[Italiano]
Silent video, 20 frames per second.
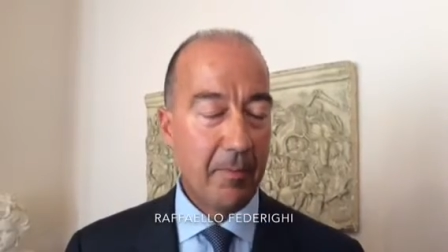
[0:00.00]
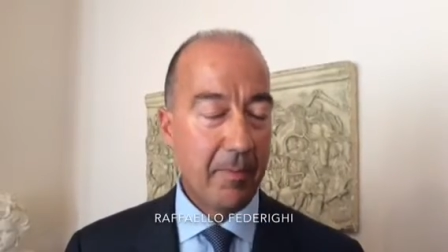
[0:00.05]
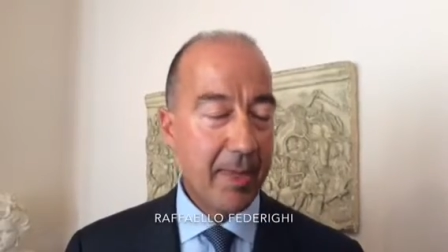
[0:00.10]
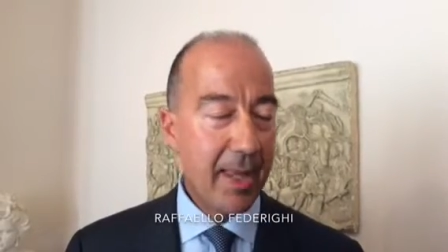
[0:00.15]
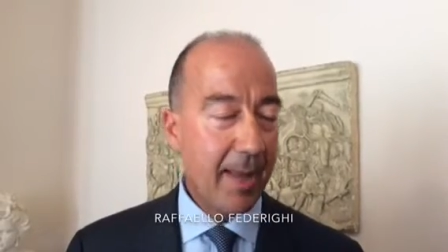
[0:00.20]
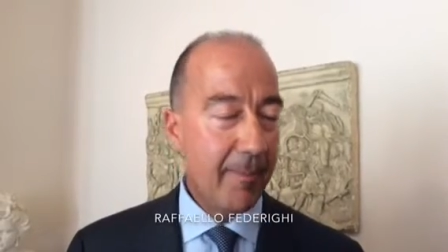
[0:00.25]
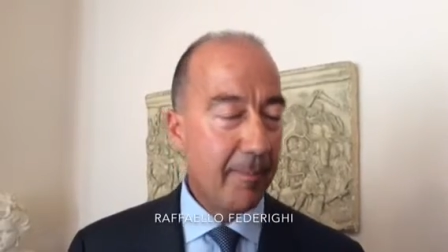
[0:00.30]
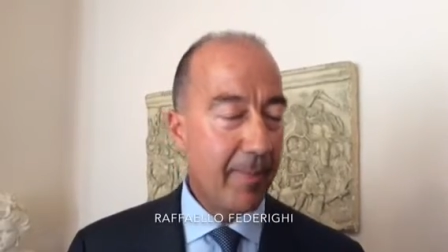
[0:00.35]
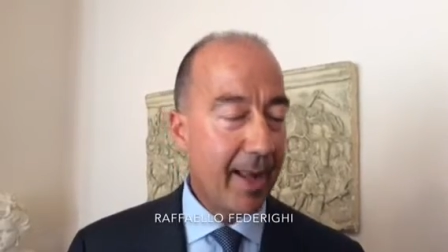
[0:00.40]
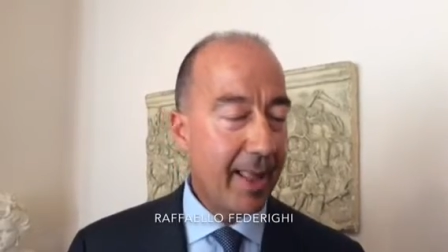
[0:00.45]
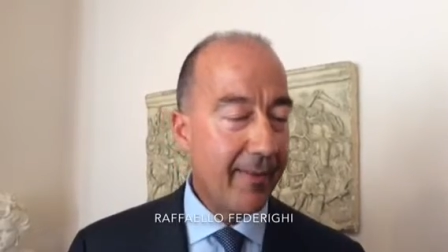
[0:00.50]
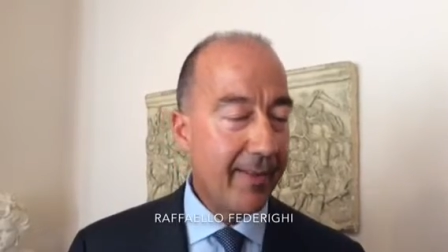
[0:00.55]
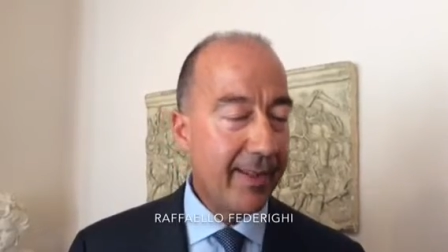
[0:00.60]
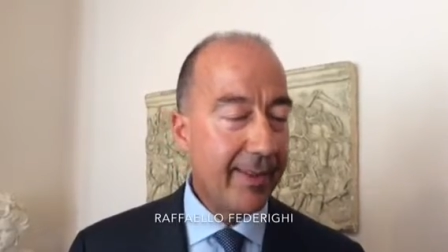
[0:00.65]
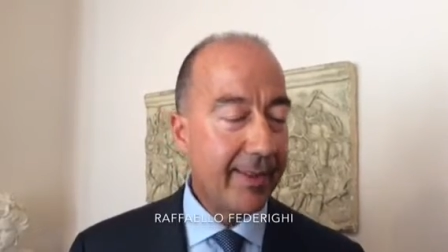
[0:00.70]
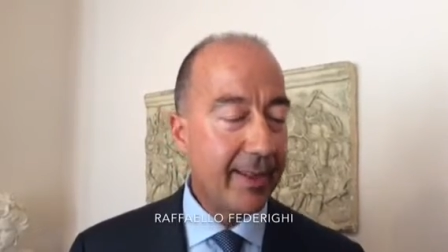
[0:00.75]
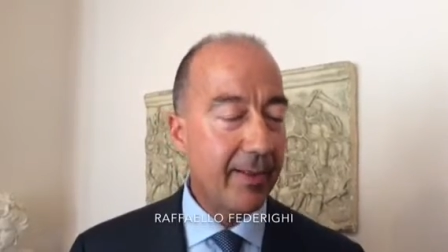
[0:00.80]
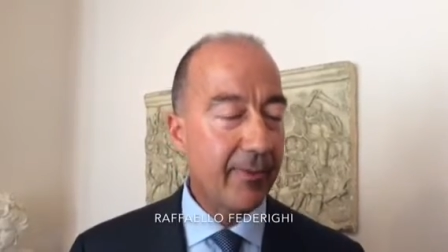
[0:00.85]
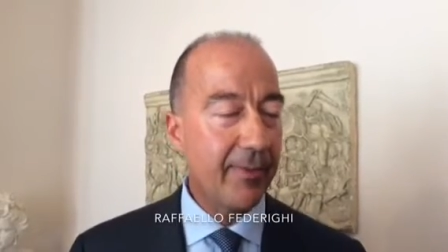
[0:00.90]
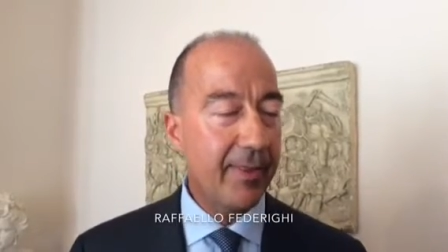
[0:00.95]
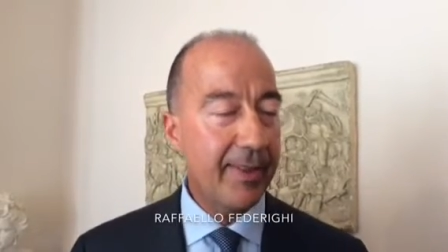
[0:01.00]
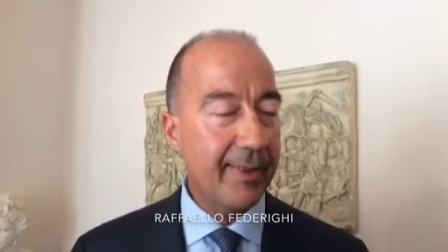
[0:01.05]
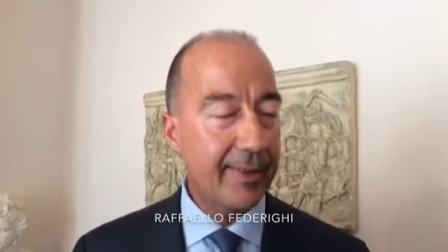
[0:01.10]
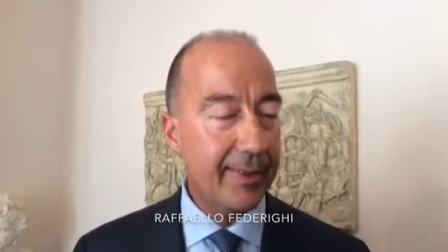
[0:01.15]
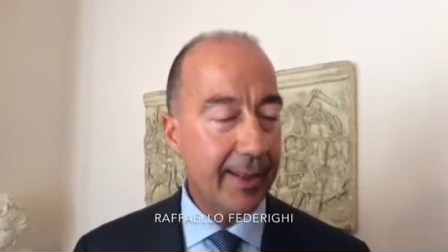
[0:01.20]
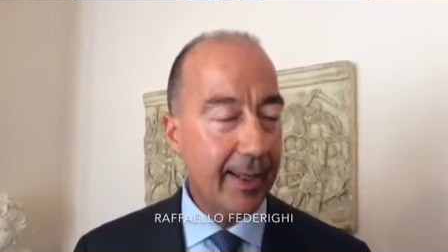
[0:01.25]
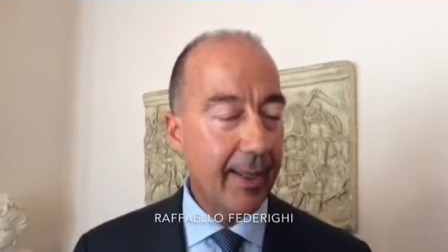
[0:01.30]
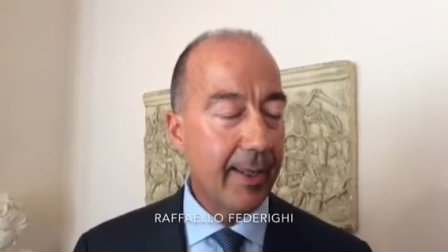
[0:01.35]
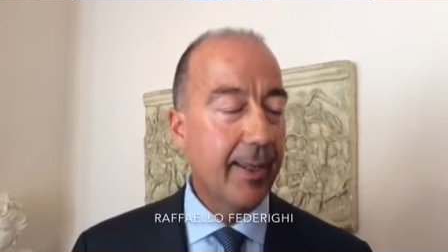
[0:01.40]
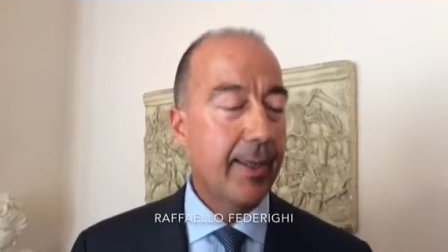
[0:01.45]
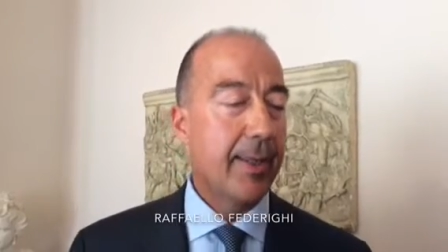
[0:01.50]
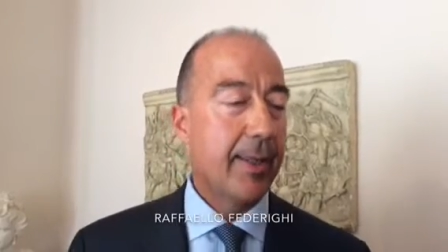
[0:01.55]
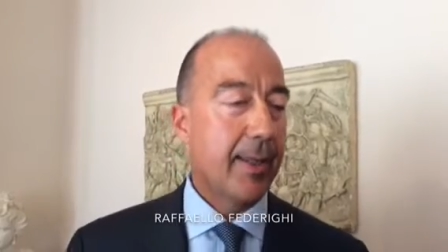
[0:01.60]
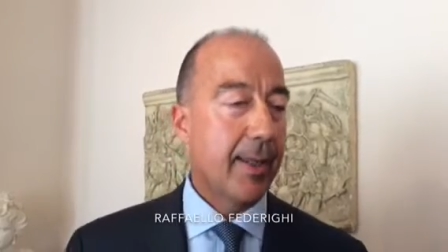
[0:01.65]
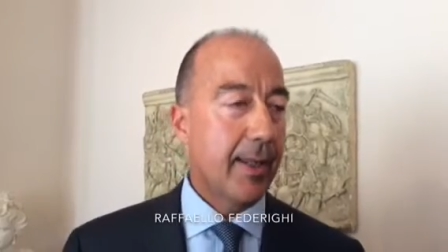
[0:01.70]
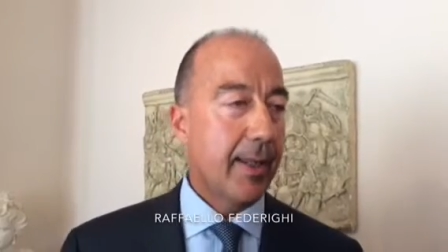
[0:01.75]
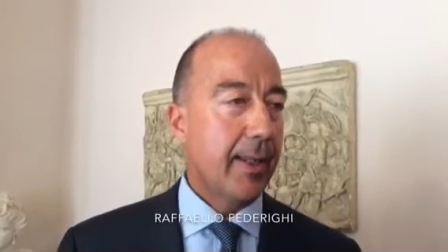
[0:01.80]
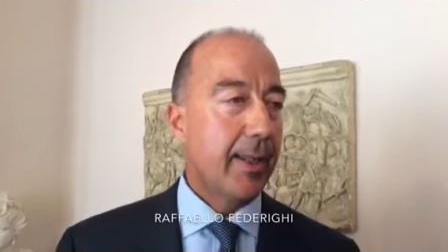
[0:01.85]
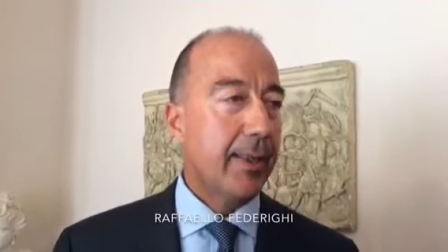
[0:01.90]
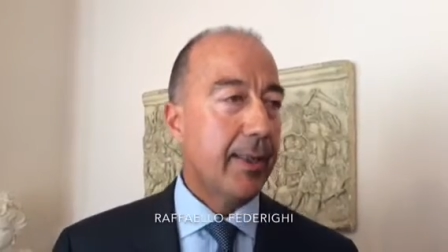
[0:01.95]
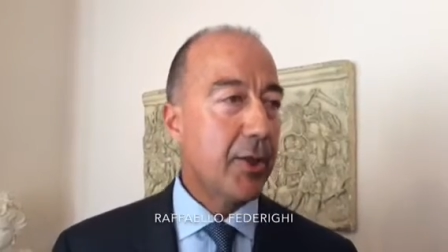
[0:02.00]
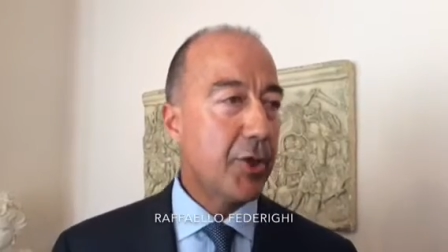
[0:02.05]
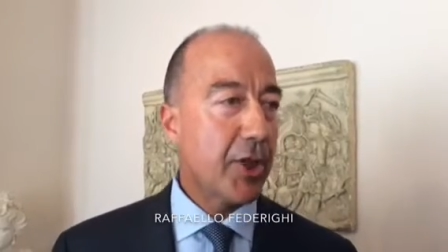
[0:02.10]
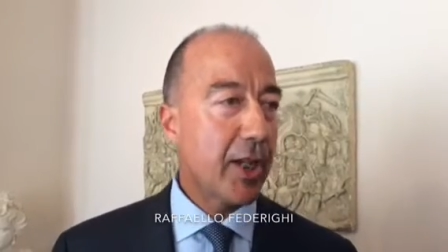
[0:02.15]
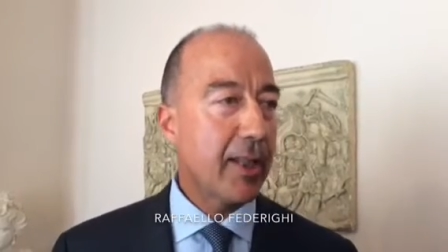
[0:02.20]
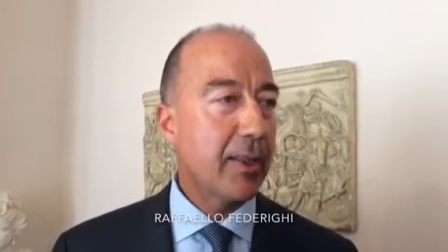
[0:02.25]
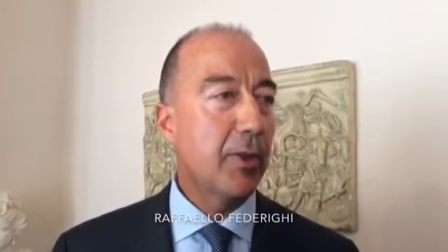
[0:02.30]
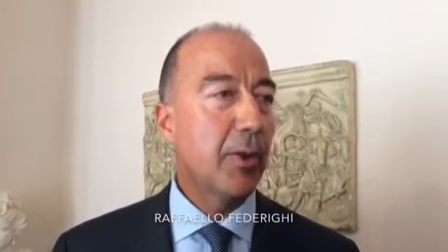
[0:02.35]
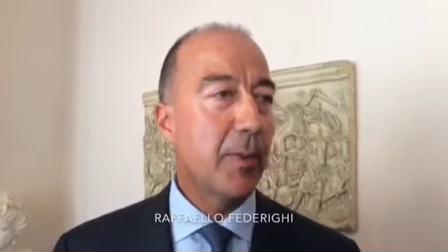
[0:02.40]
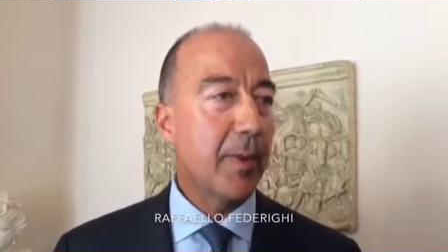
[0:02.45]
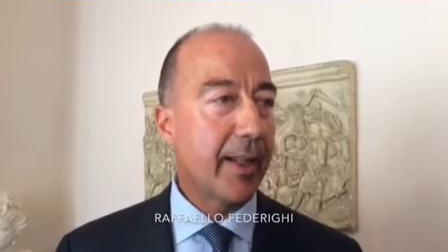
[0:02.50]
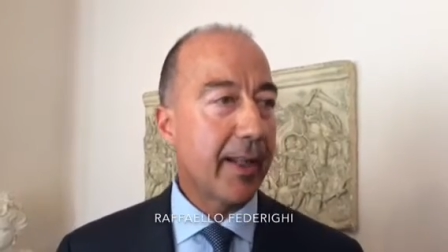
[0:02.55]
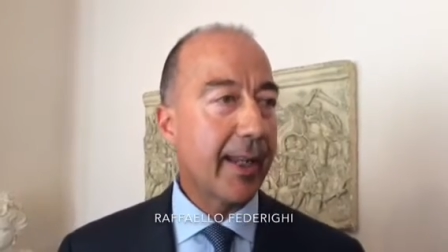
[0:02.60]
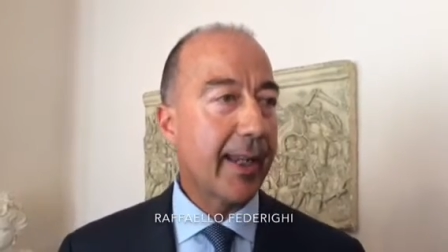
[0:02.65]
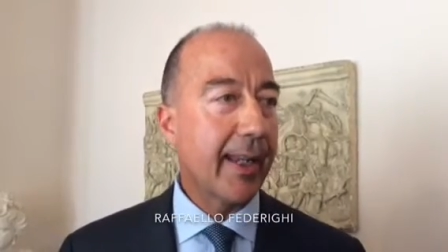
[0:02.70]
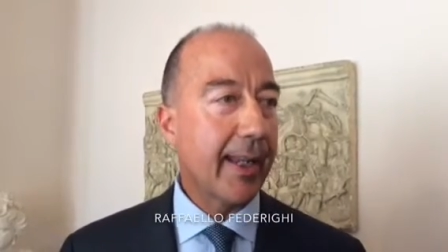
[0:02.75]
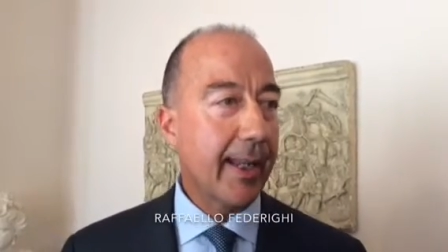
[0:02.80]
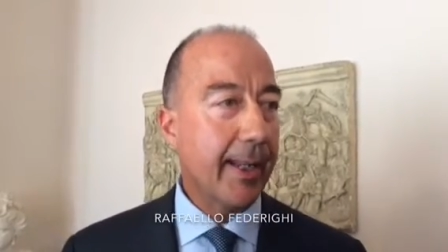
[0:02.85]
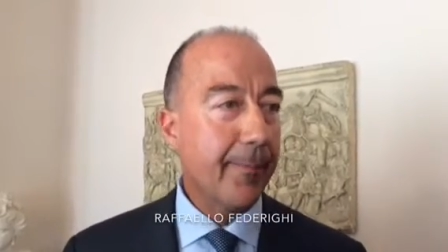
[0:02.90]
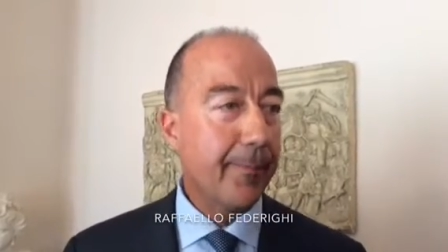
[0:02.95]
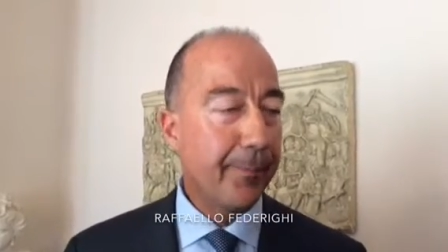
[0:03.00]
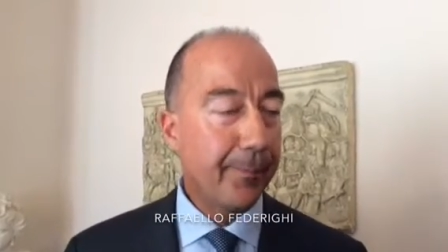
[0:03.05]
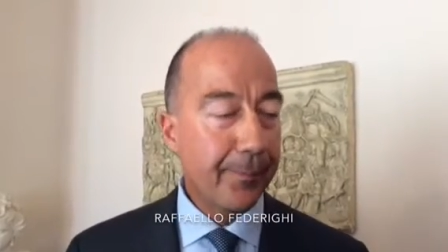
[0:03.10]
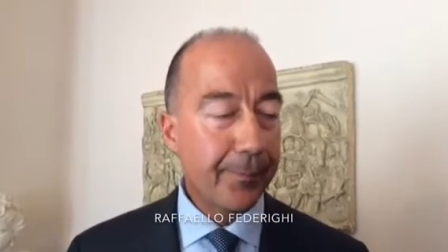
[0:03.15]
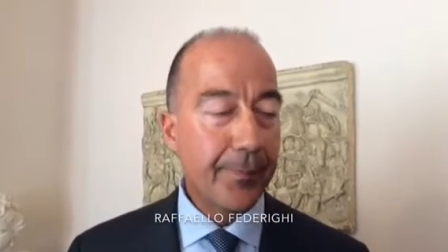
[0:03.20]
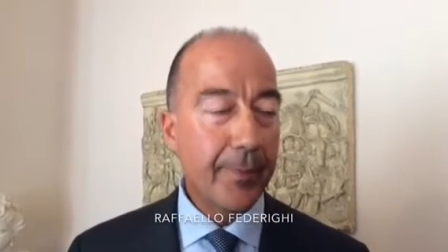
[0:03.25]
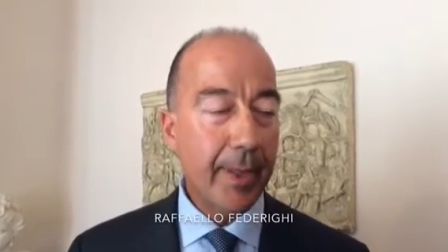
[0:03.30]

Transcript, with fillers: mia breve intervista dicendovi che